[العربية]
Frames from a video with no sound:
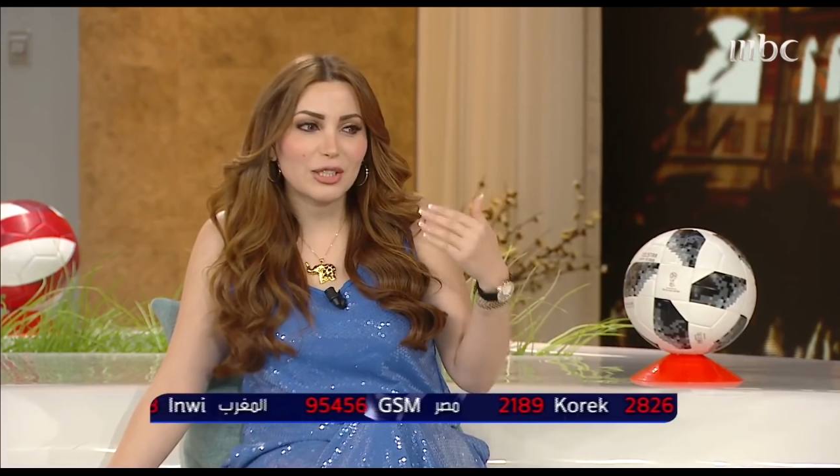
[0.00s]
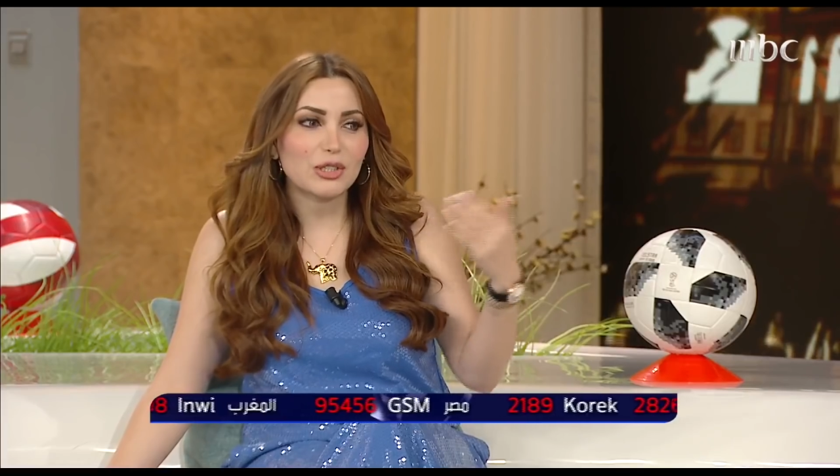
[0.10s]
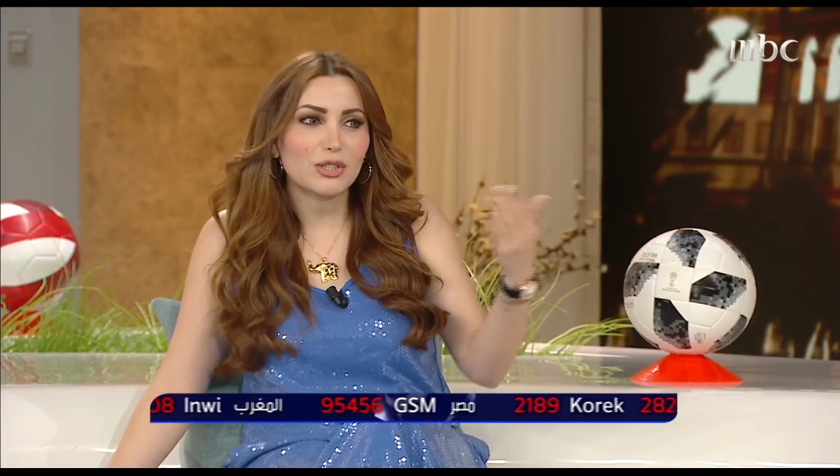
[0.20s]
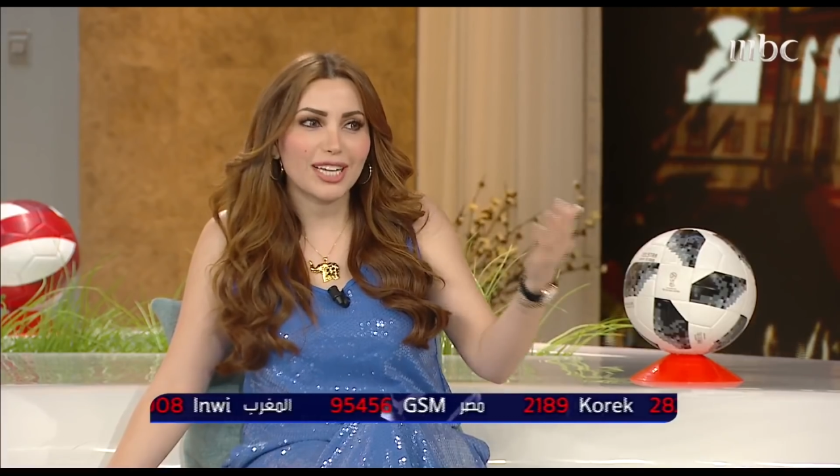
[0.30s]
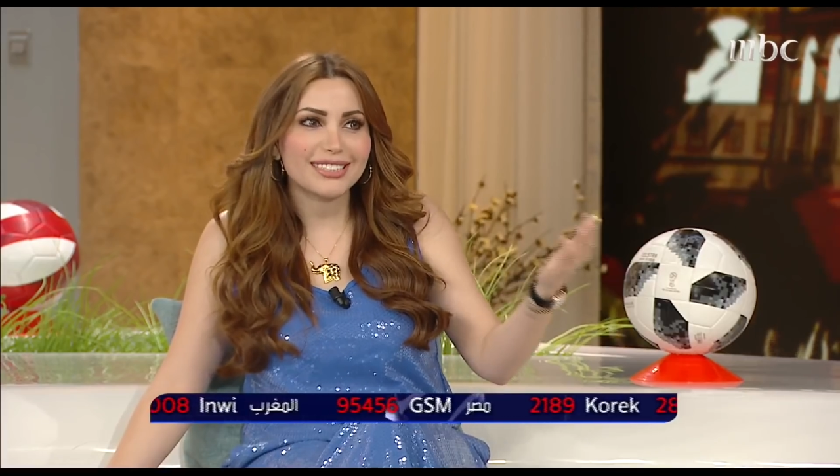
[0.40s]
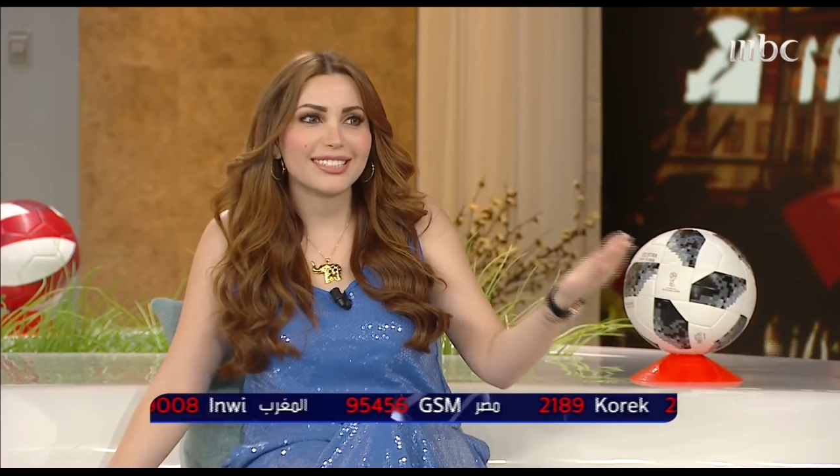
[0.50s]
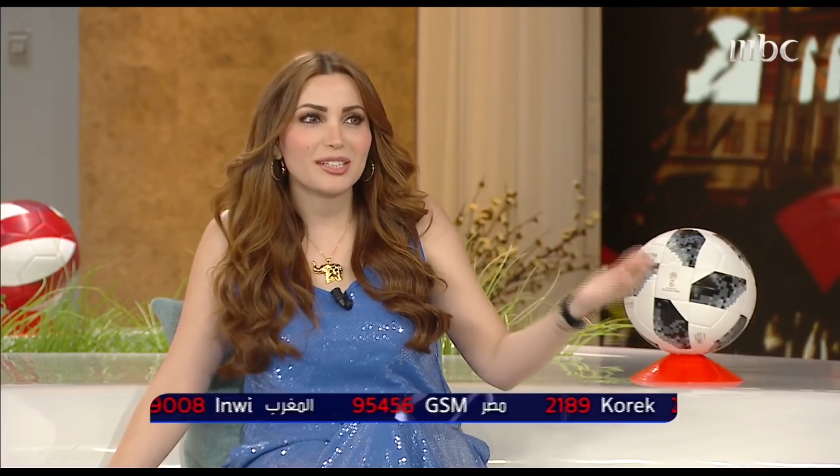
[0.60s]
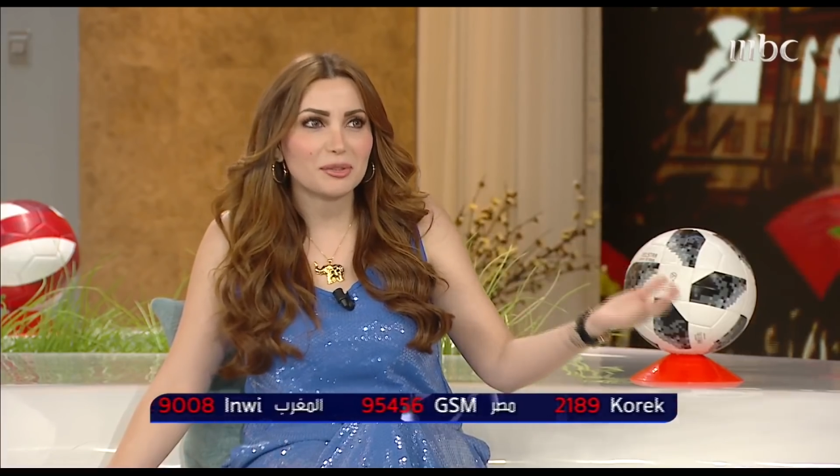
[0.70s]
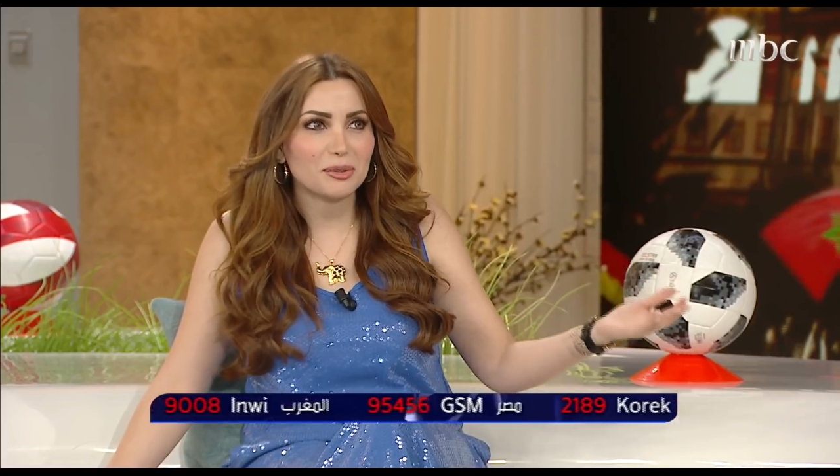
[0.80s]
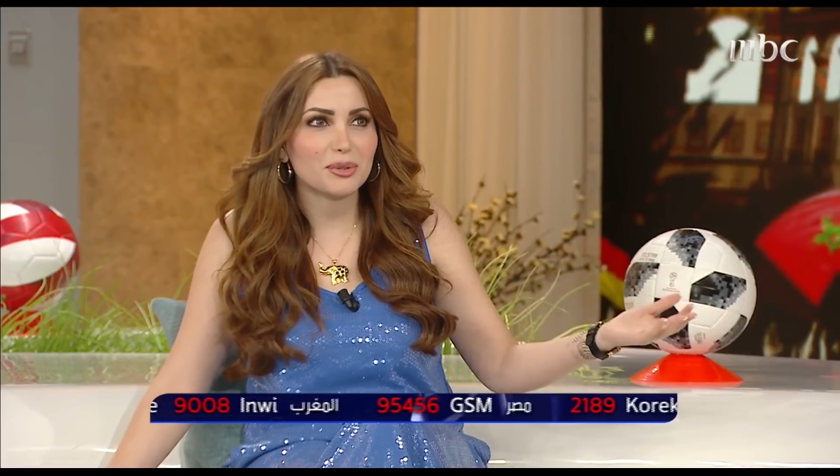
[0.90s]

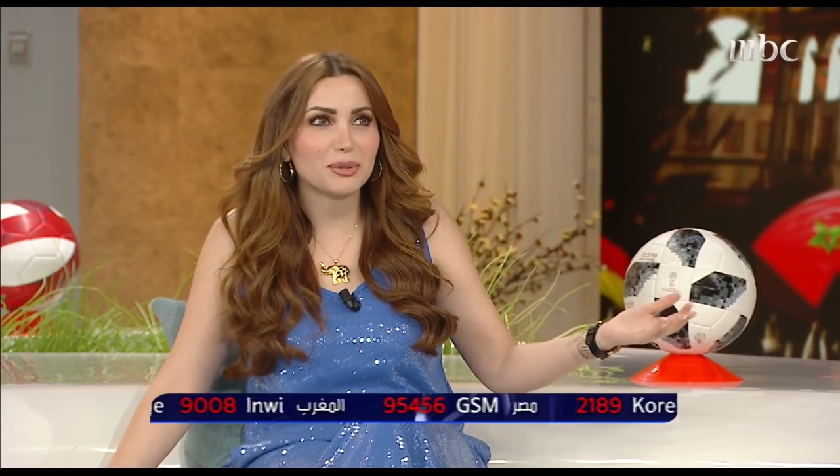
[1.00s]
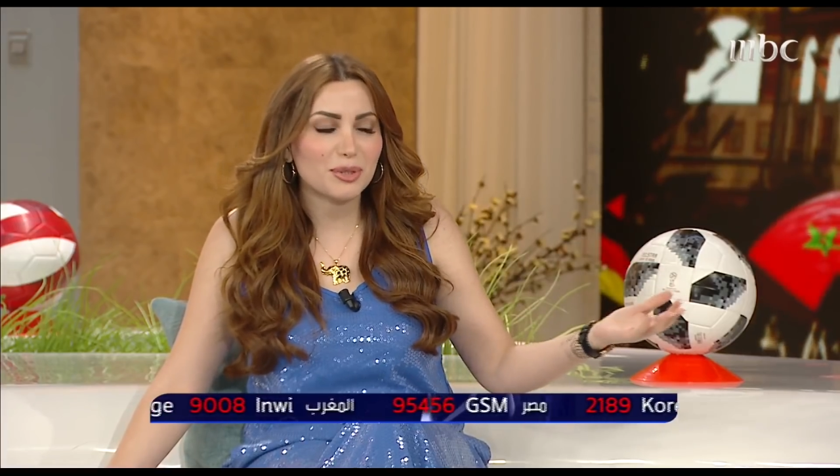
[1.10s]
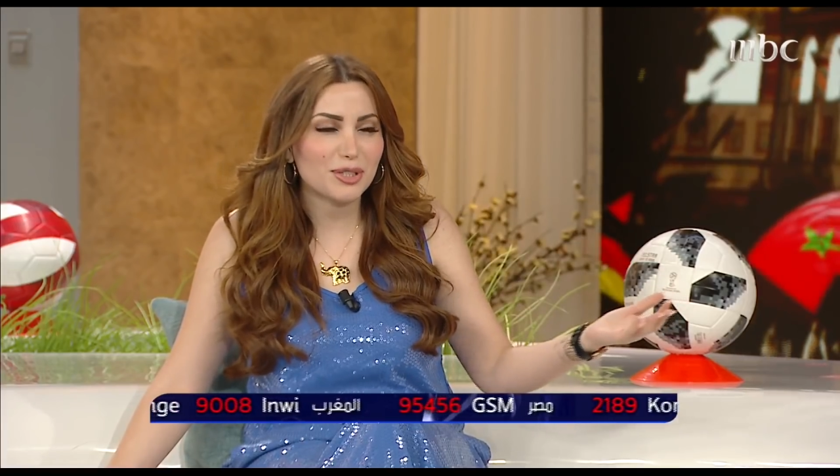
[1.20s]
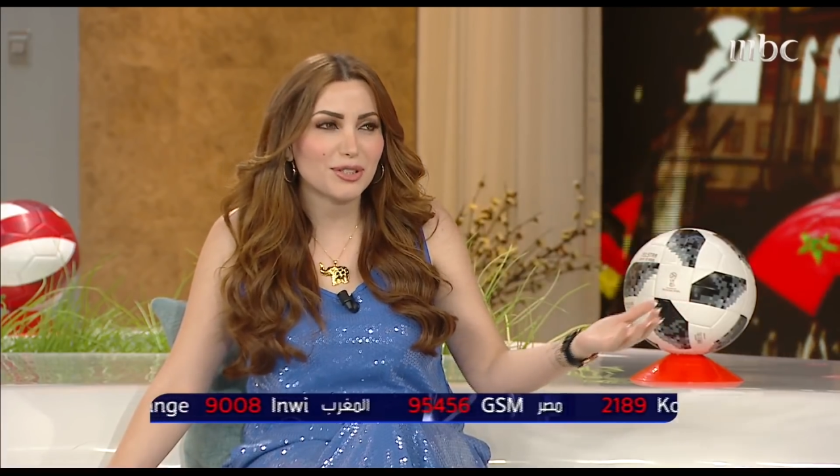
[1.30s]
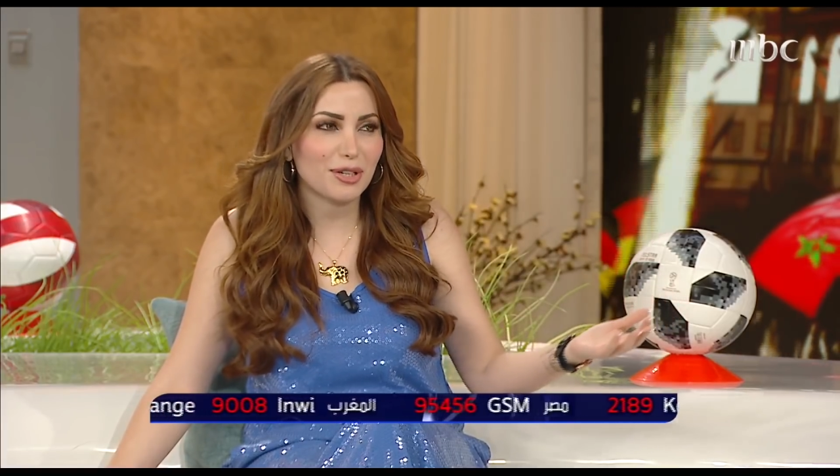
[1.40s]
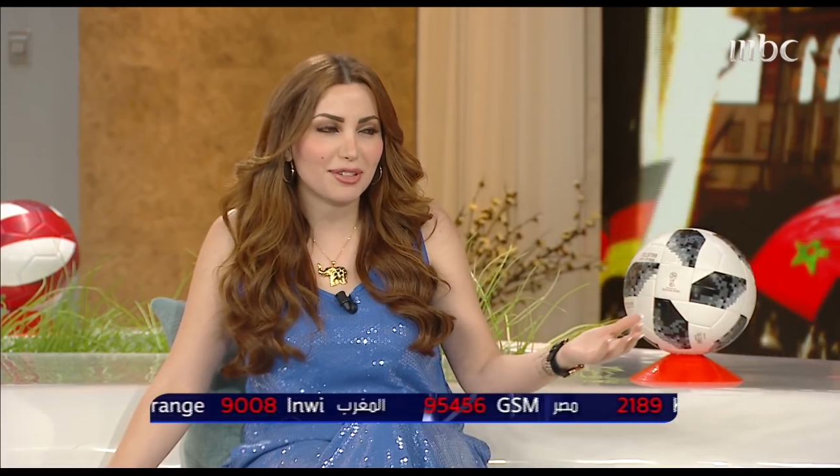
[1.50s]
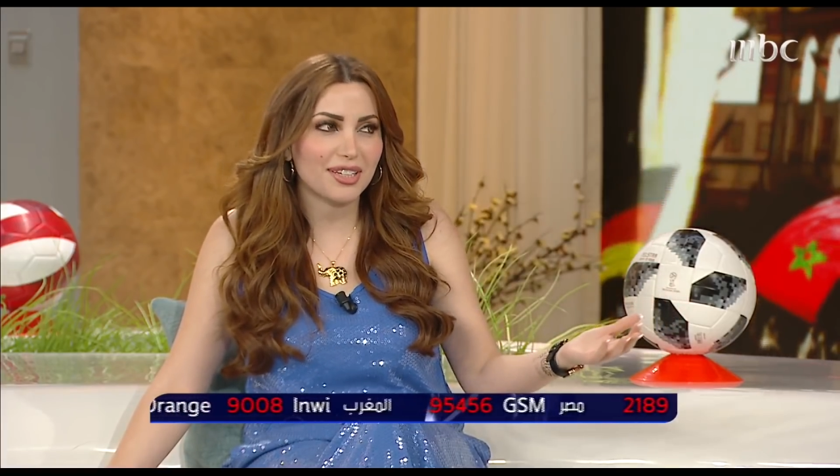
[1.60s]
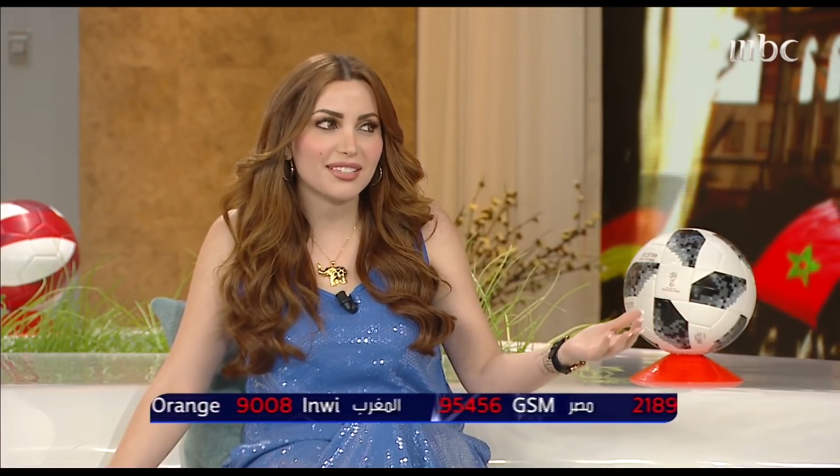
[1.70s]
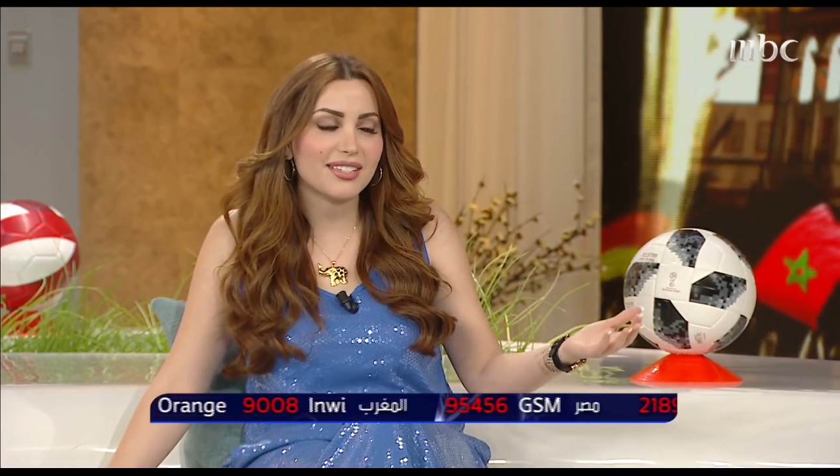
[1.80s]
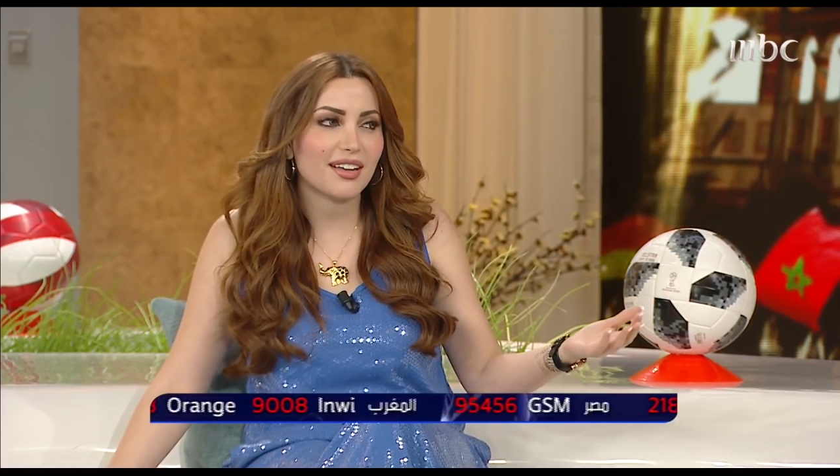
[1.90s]
شجعتني انه شجع
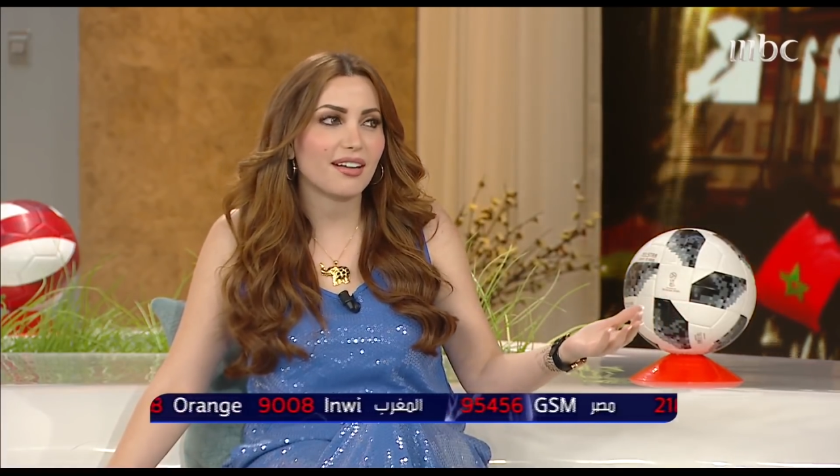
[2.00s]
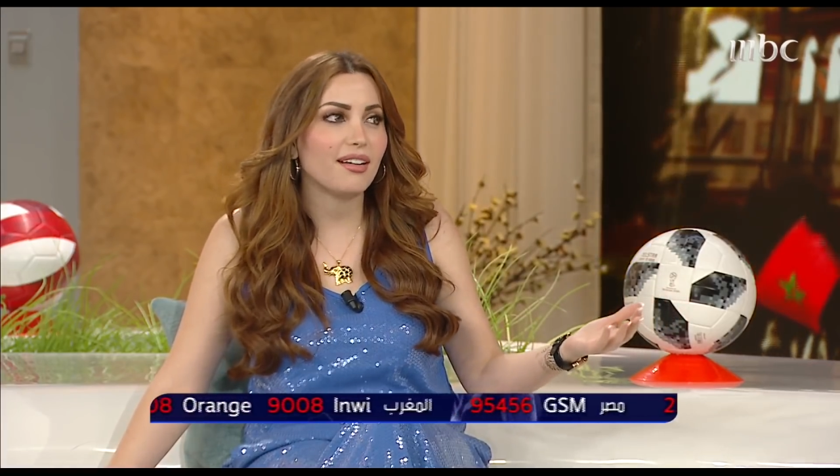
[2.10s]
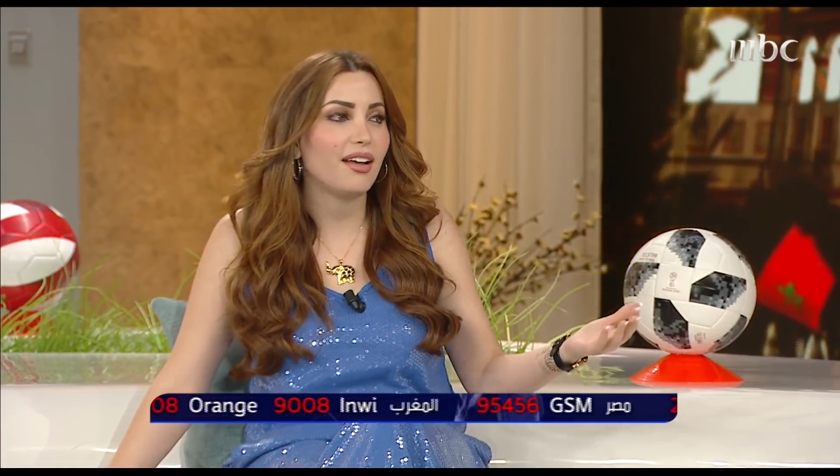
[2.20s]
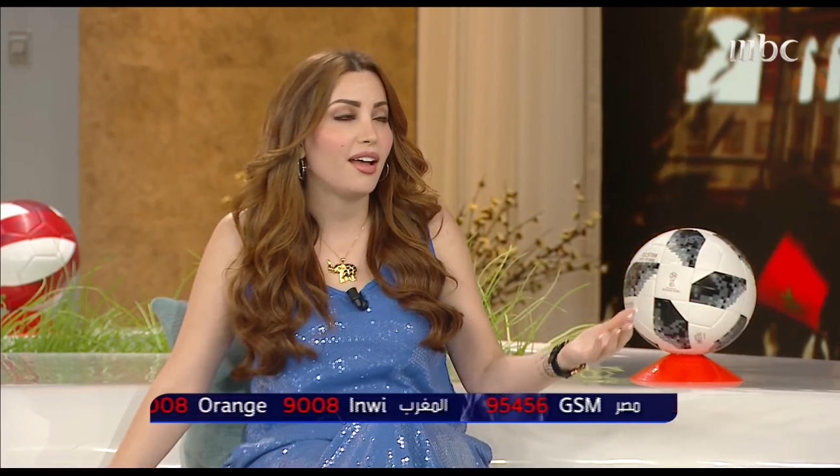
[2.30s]
فرنسا